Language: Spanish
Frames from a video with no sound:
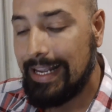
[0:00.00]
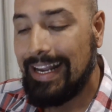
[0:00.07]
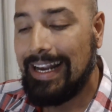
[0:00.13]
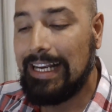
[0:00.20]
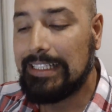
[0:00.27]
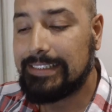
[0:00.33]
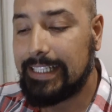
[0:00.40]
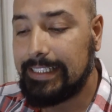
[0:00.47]

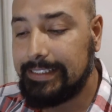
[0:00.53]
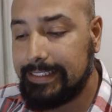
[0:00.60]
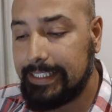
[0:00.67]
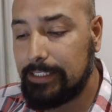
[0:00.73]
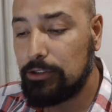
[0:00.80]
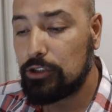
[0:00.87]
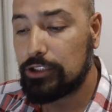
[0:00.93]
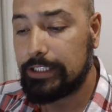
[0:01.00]
El
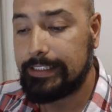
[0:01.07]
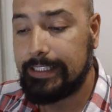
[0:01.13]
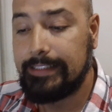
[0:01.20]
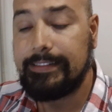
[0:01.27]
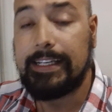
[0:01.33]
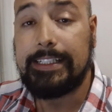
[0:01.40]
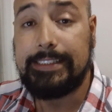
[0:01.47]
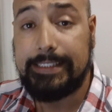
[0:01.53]

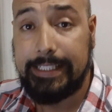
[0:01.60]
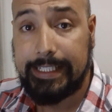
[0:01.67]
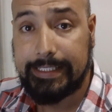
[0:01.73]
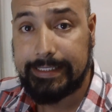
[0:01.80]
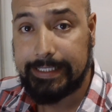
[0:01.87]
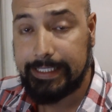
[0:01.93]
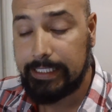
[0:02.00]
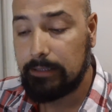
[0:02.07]

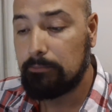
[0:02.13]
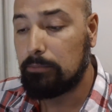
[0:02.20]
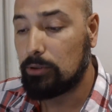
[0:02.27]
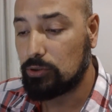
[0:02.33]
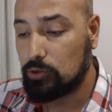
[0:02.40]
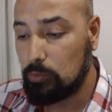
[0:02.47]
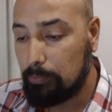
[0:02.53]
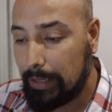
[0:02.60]
677, por
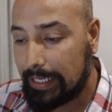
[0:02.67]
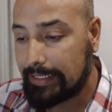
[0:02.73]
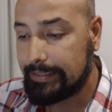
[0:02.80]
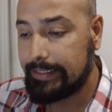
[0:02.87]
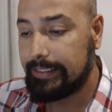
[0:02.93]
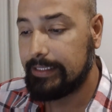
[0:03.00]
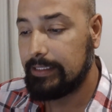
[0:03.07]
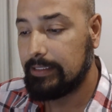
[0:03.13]
su
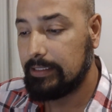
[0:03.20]
parte,